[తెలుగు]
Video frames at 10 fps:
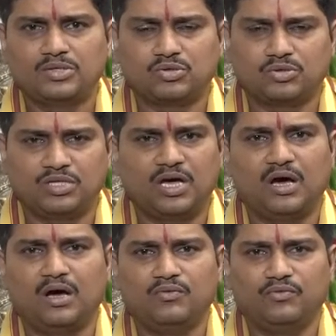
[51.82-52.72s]
శుద్ధ
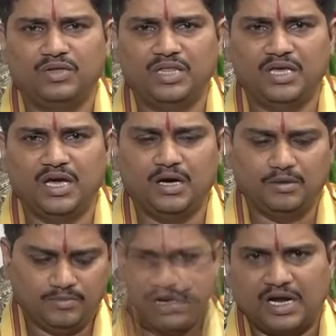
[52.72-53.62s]
విధియ
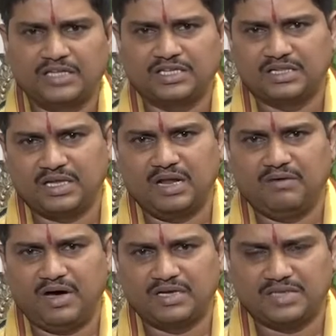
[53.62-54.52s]
రాత్రి
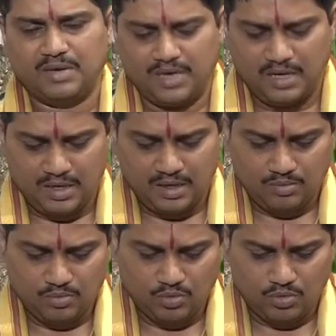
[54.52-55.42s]
తెల్లవారుజామున
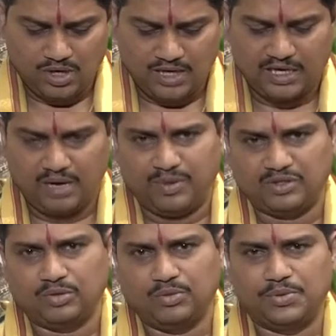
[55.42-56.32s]
మూడు గంటల
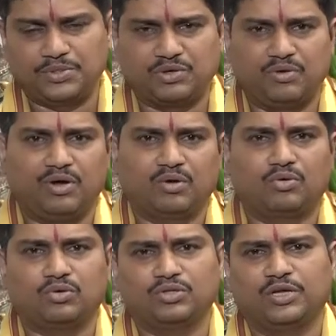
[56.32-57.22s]
పంతొమ్మిది నిమిషముల
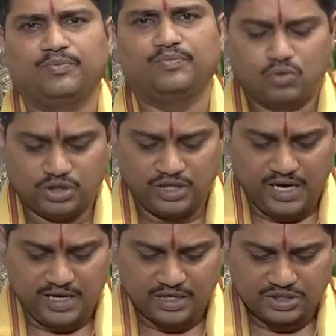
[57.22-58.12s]
వరకు ఉంటుంది
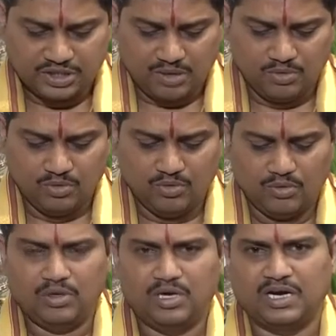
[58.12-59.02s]
కృతికా నక్షత్రము
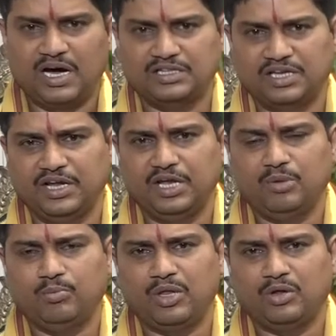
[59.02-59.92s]
రాత్రి
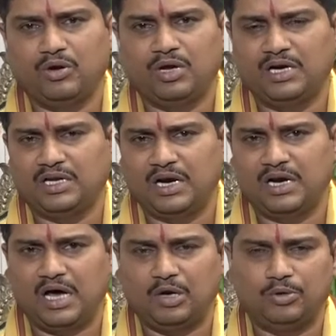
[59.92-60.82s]
పదకొండు గంటల
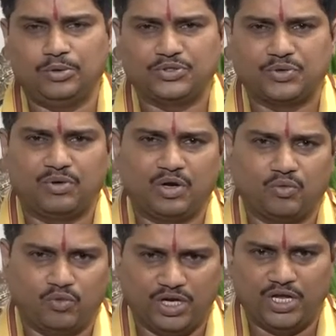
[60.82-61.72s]
నాలుగు నిమిషముల
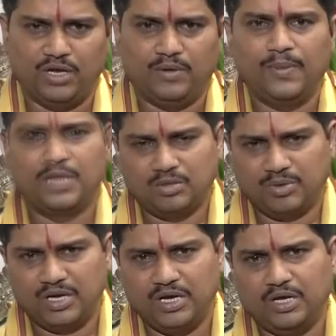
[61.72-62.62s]
వరకు ఉండి
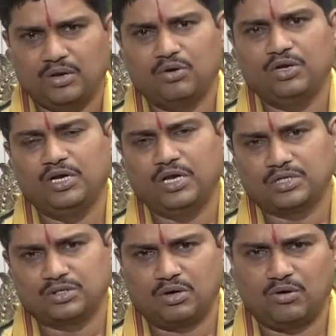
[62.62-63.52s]
తదుపరి రోహిణి
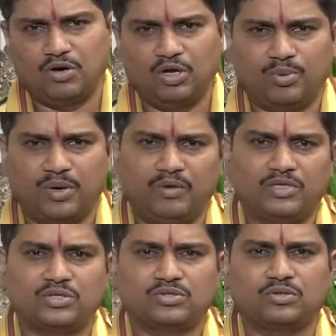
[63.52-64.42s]
నక్షత్రంలోనికి
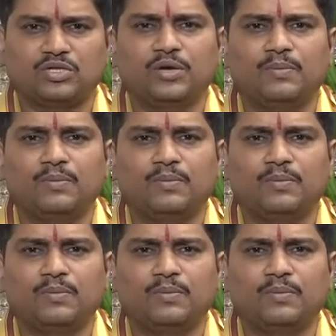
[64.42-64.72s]
ప్రవేశిస్తుంది